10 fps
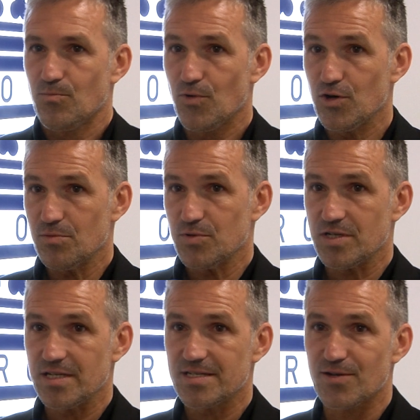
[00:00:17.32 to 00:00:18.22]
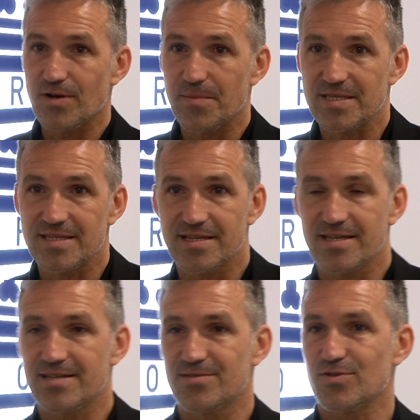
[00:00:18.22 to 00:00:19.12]
Bueno, pues sí,
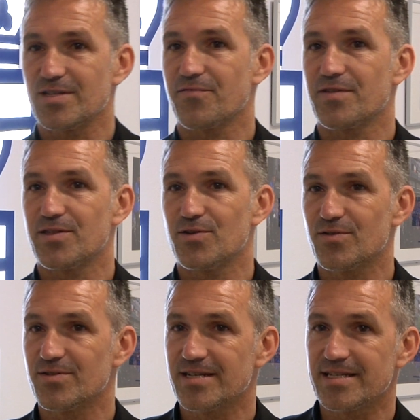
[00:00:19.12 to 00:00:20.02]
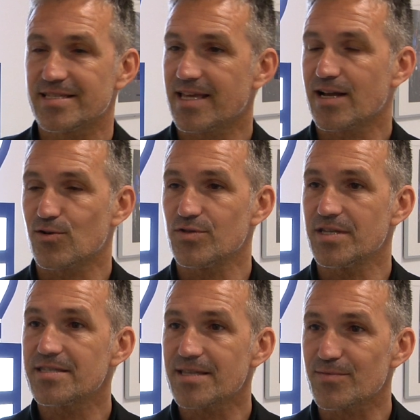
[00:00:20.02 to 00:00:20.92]
seguramente nuestra afición estará
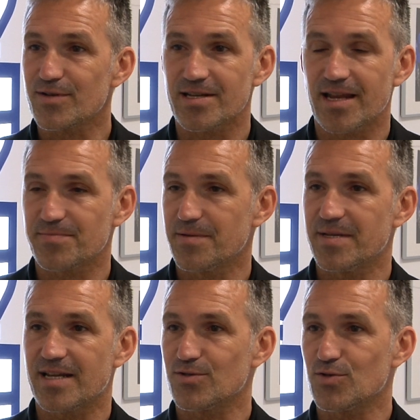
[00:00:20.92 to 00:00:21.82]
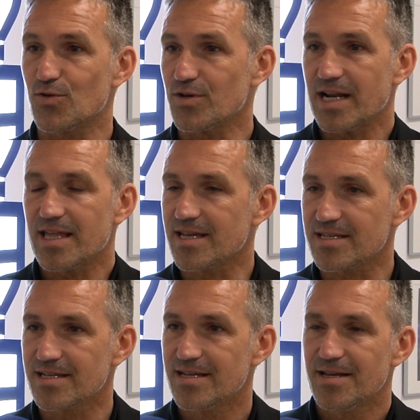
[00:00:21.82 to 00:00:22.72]
contenta porque en las primeras dos
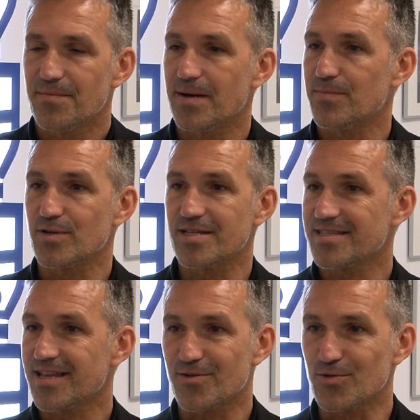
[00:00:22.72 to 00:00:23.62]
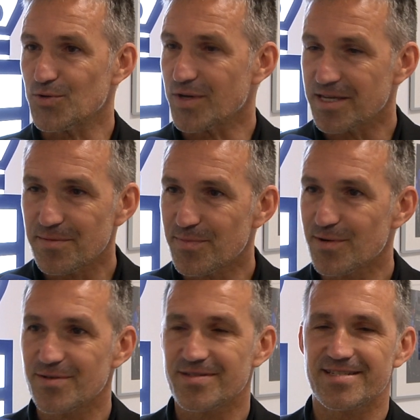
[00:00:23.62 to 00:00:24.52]
jornadas va a poder estar con su
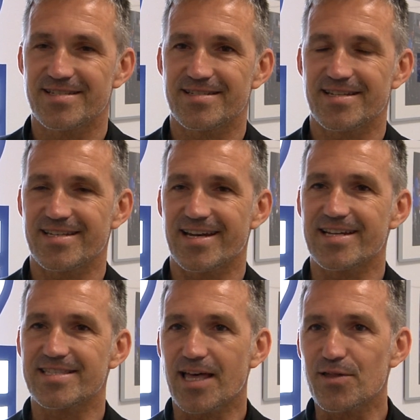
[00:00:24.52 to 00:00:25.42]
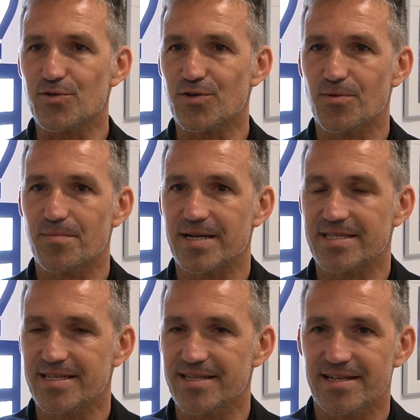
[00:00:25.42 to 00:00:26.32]
equipo en, el estadio y
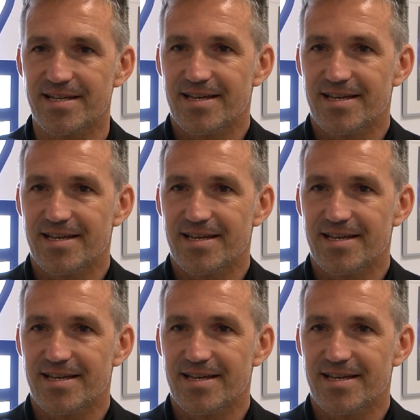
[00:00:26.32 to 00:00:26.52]
compartir